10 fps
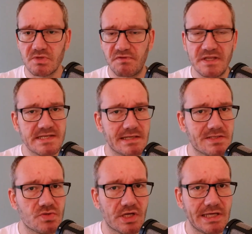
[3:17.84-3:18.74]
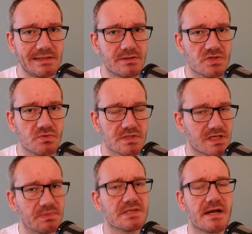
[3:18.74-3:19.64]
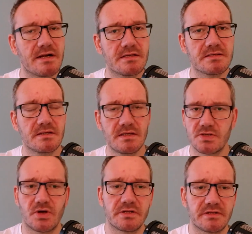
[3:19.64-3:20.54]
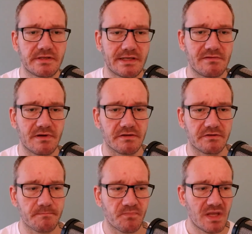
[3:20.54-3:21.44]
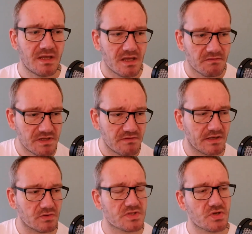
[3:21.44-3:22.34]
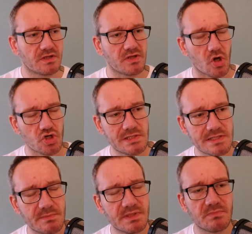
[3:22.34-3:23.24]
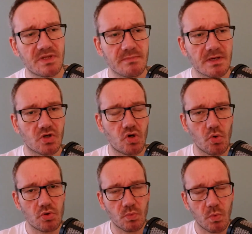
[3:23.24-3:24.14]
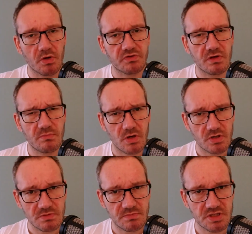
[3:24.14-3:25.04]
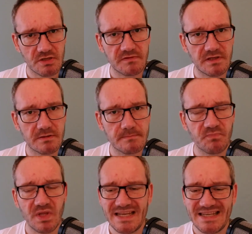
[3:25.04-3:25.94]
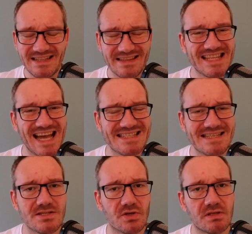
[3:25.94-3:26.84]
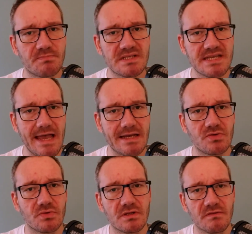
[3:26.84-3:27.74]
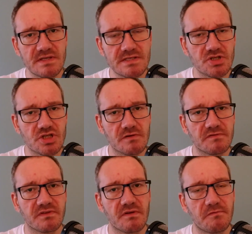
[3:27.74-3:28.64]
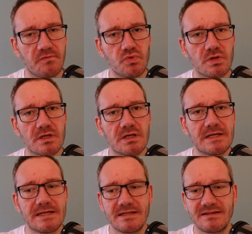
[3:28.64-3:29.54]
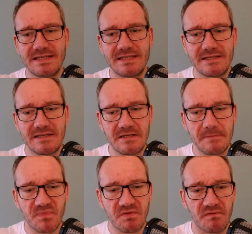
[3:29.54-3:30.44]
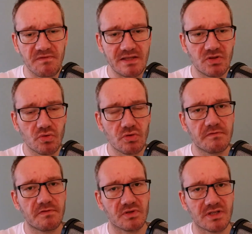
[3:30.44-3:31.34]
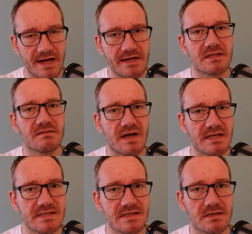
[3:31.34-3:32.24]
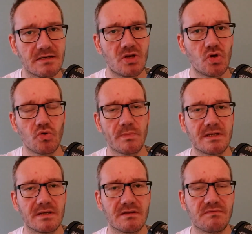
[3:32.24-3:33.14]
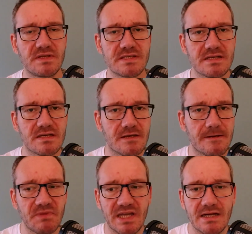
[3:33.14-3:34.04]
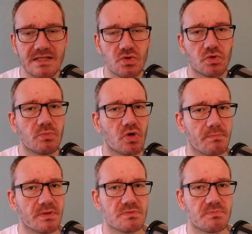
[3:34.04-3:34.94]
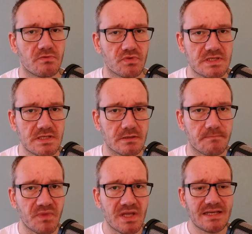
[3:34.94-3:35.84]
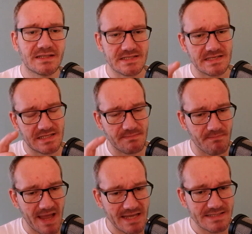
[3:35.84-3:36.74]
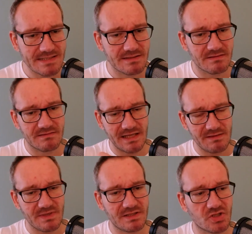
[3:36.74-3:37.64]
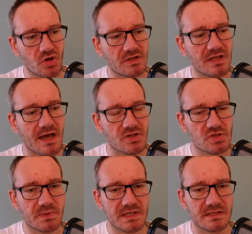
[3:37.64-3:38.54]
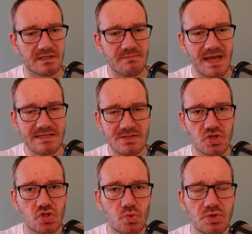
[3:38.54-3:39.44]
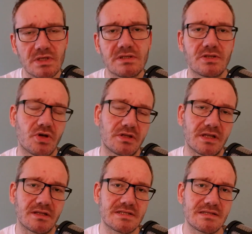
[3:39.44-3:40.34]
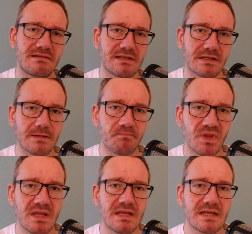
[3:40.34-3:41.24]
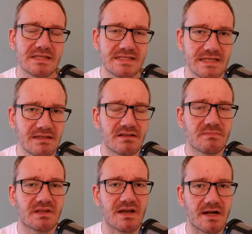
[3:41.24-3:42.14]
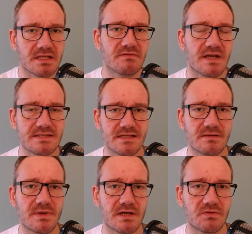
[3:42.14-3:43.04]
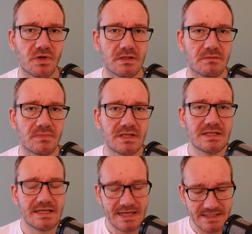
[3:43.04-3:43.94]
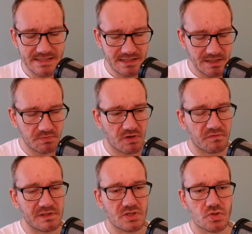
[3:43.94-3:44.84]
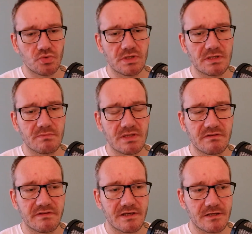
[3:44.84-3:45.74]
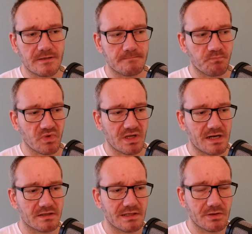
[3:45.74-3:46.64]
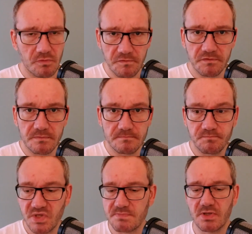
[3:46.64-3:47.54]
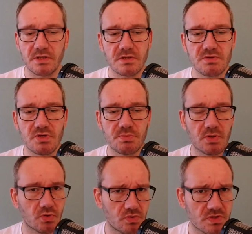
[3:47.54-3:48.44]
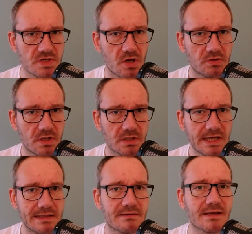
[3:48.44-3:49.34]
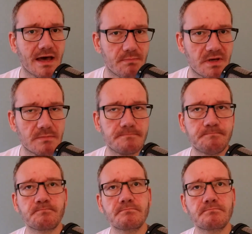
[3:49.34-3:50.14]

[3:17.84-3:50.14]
Fettzellen zu killen und sowas gibt es alles, ist heute nicht relevant. Wir werden uns heute ausschließlich mit dem Thema Cold Water Immersion beschäftigen, denn das ist auch die Bezeichnung in der Wissenschaft für die Verwendung von kaltem Wasser, um eine gewisse Reaktion im Körper zu provozieren. Das heißt, die meisten Themen, die ich heute anspreche, die meisten Studien, die ich heute zitiere, sind mit kaltem Wasser gemacht worden. Es gibt auch viele Studien mit ähm, kalter Luft, das bedeutet zum Beispiel Kryosauna, Kältekammer,